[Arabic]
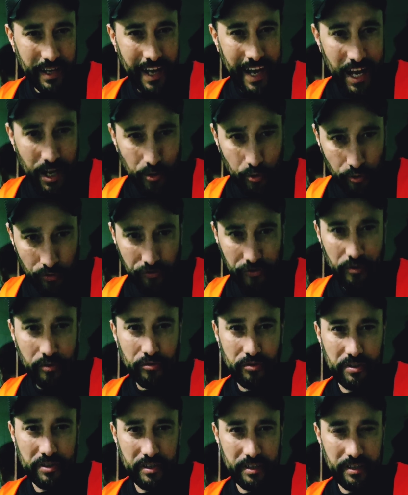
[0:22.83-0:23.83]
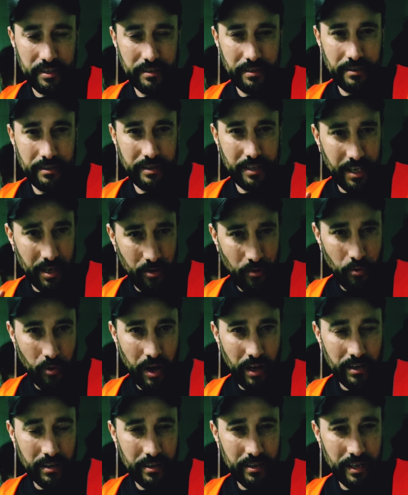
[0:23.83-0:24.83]
قانون فلوسي اللي
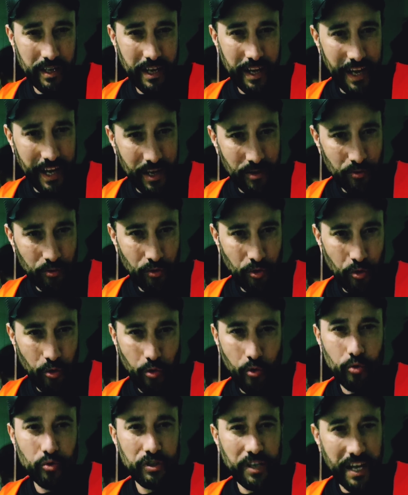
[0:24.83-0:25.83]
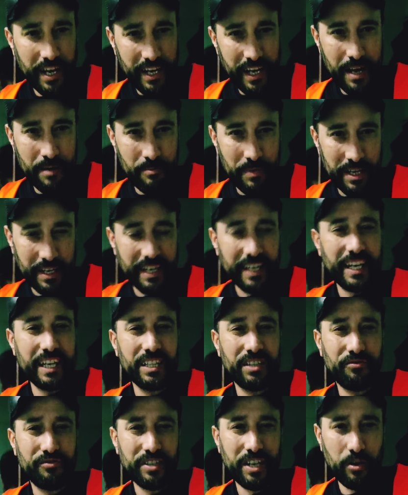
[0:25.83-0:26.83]
هو قانون عقود العمل اللي
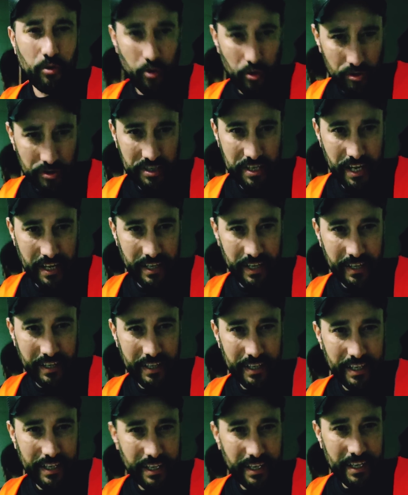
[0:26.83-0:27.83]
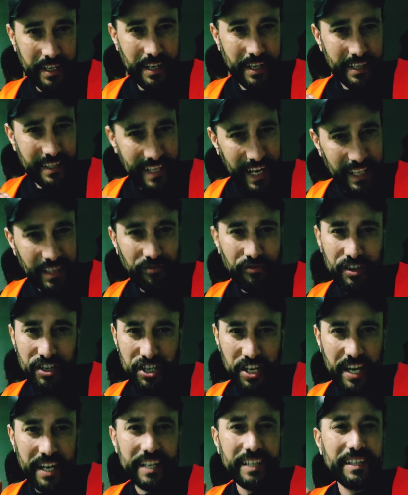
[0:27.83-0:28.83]
كيتفتح كل سنه تحط في
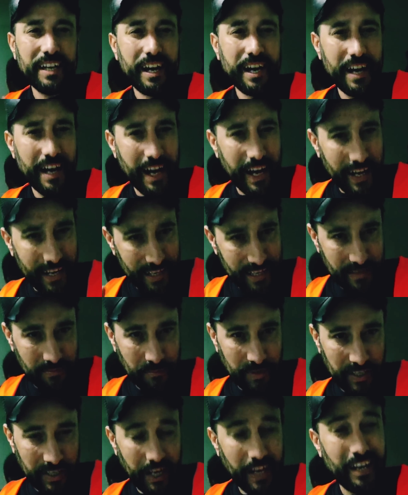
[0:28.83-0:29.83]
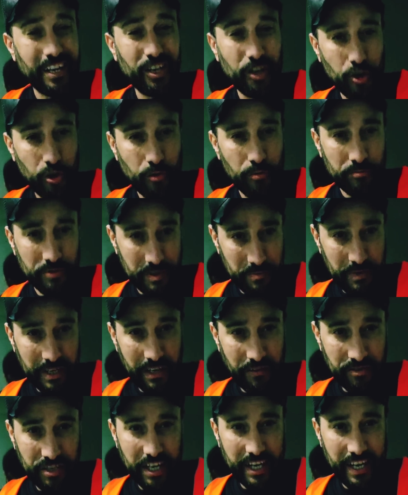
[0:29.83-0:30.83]
الجريده الرسميه اليوم
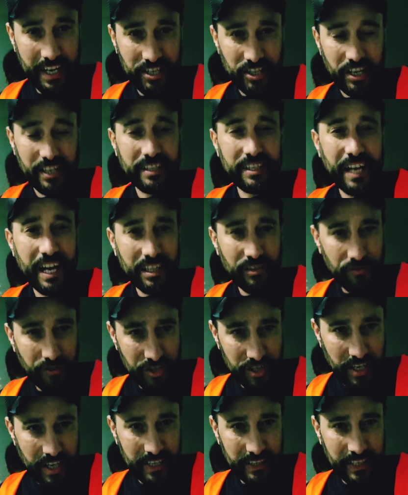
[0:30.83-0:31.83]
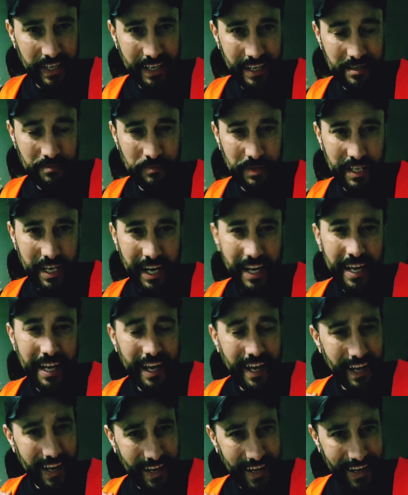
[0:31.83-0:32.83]
8 في شهر 10 تحط في الجريده الرسميه
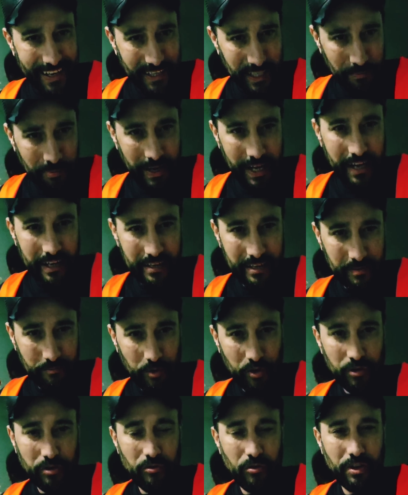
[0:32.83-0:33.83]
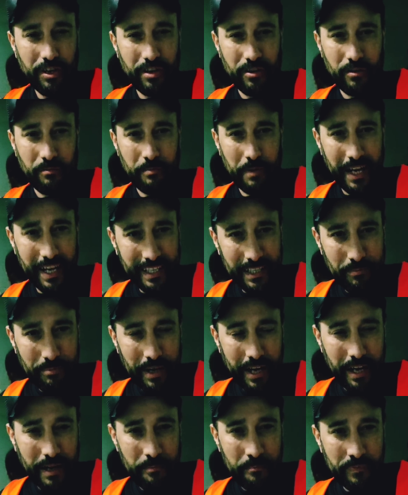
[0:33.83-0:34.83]
غادي يبقى سمعوني نقول لكم غادي
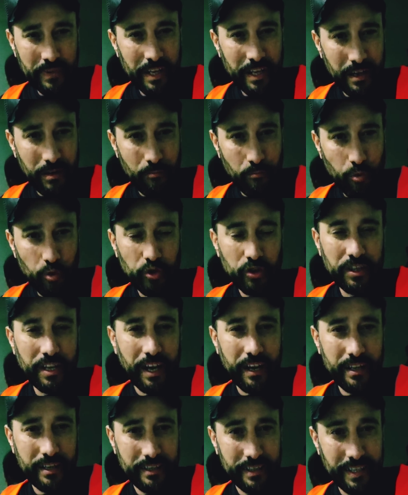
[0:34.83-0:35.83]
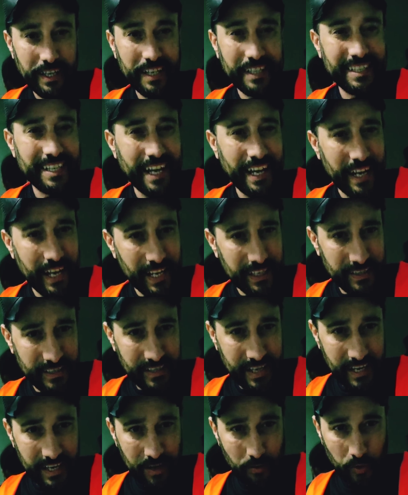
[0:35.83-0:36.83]
يبقى المده ديال
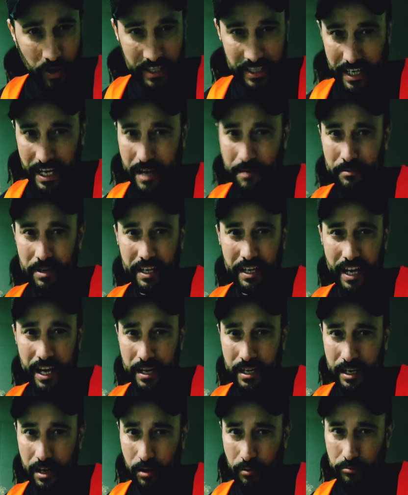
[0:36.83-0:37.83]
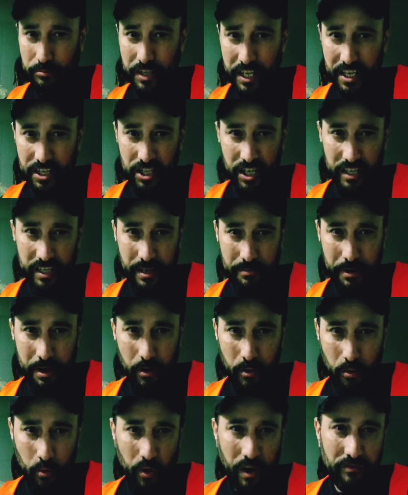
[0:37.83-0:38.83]
ثلاث سنوات كامله لانهم ديجا
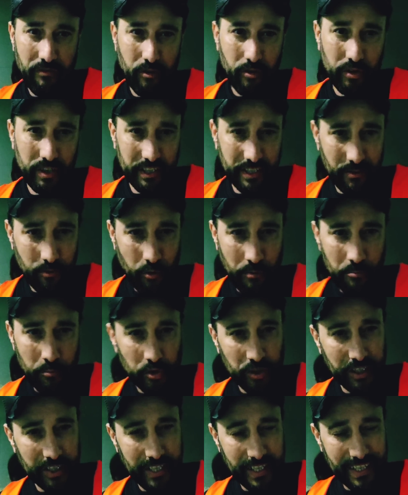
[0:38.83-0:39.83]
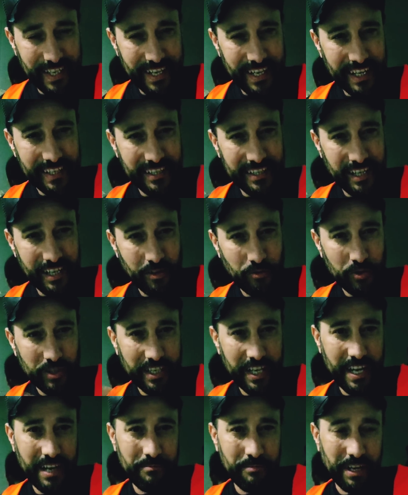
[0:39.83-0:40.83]
دابا وافقوا عليه المده ديال ثلاث سنوات
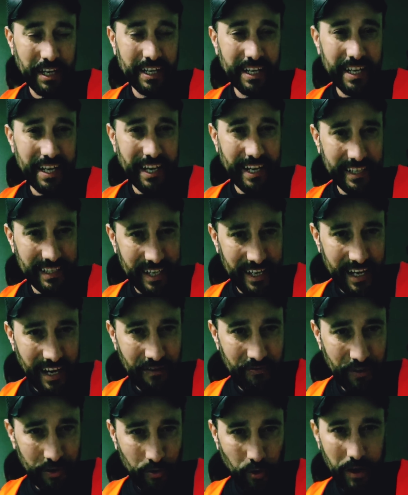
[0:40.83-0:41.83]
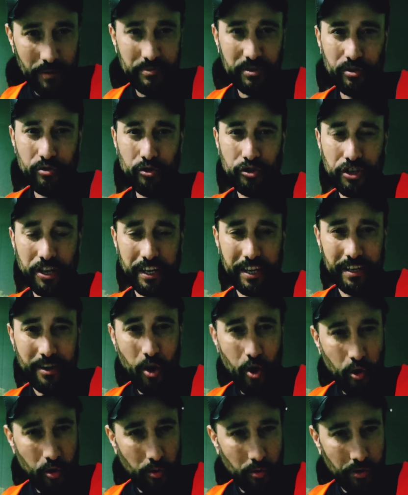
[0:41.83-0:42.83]
كامله حتى ل 2025
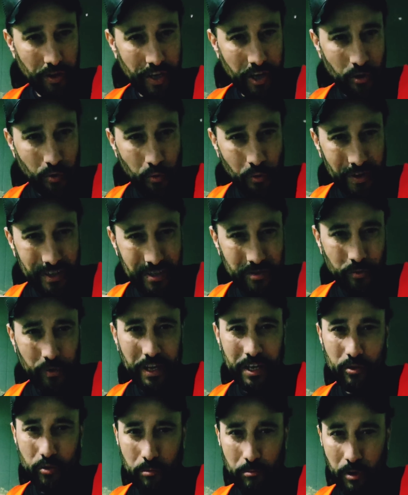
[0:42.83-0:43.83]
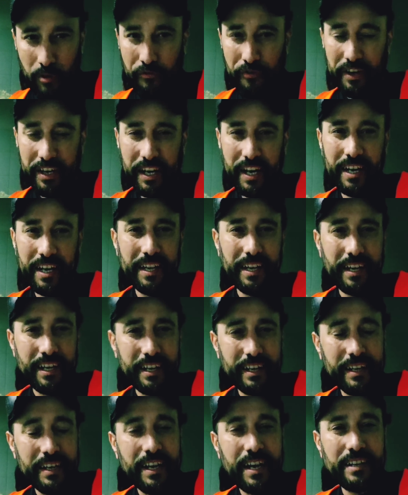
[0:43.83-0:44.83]
واللي هو زوين ومفرح
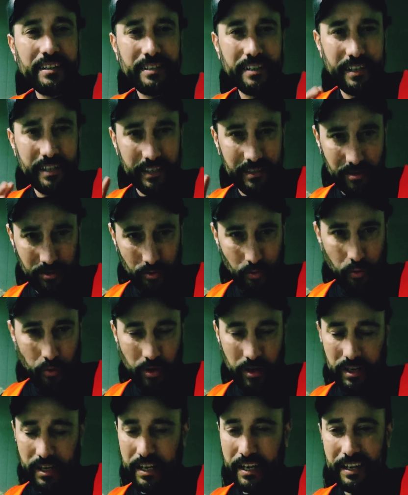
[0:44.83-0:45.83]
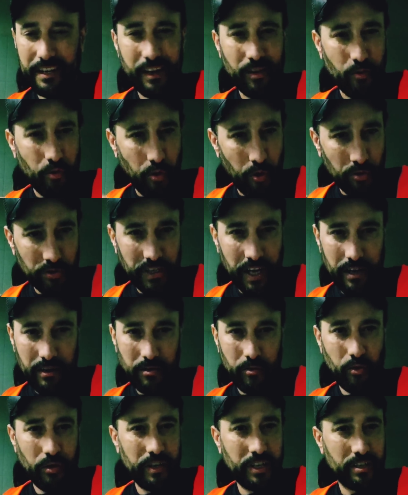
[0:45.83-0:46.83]
الناس اللي كتسول على الكوطه
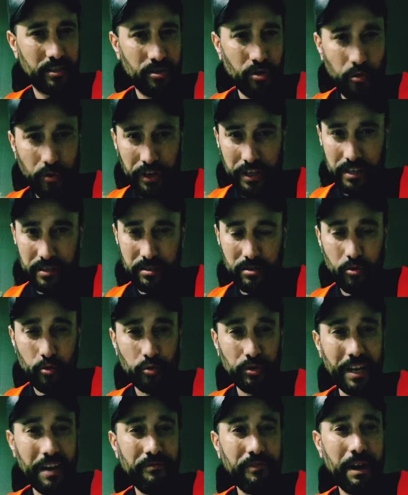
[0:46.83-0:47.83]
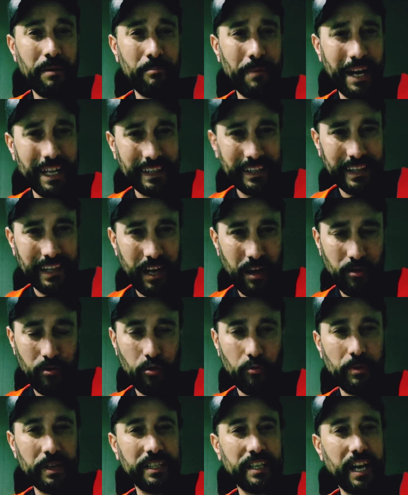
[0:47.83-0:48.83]
وعلى التوقيت ودافعه معطله
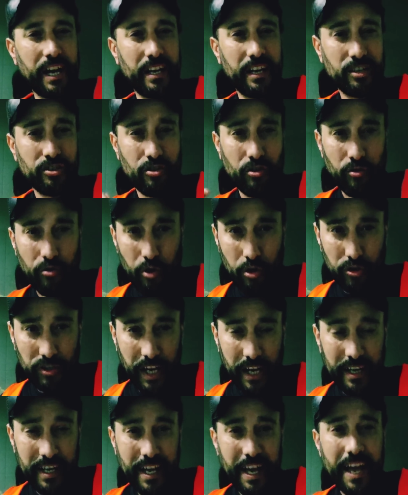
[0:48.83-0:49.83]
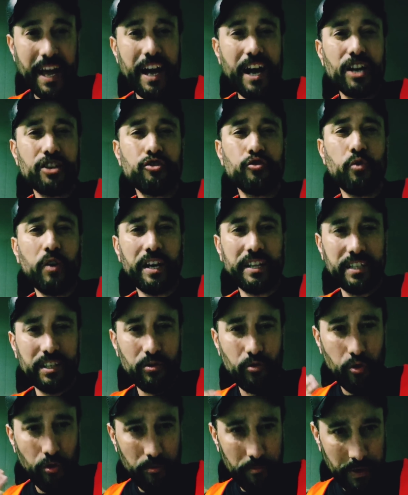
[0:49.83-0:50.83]
وما داخلاش الكوطه اشنو غادي
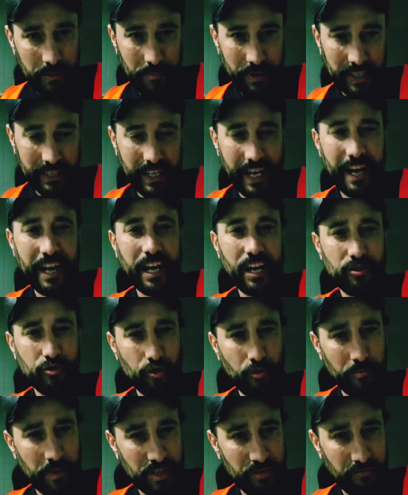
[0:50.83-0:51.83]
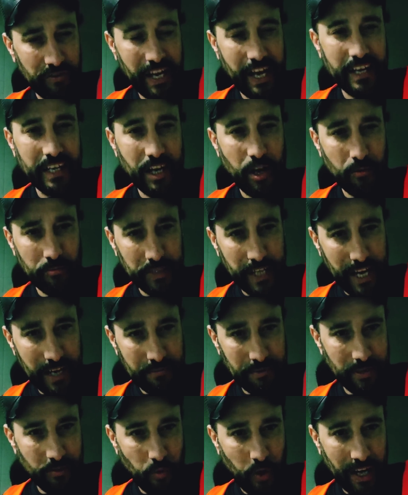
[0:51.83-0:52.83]
يكون من بعد حقاش هما شفنا انهم
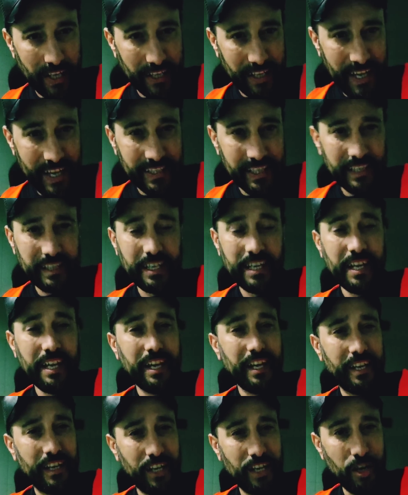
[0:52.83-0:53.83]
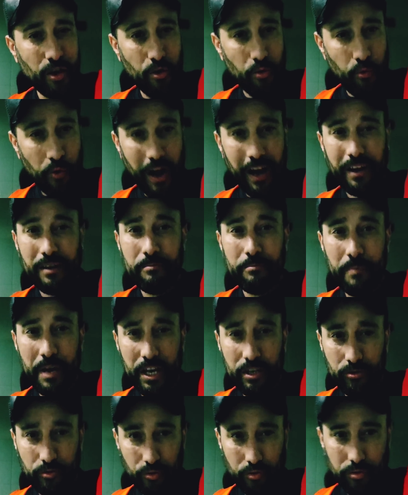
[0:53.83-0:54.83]
طالبين واحد العدد اللي هو
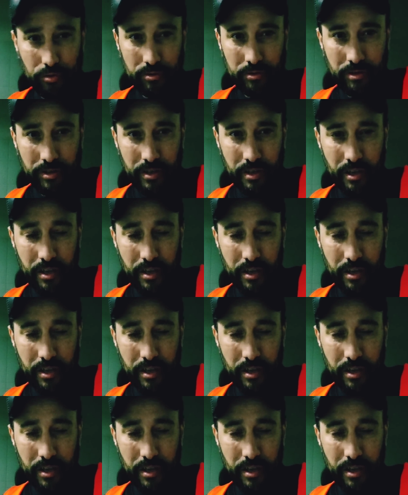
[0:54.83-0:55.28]
محدود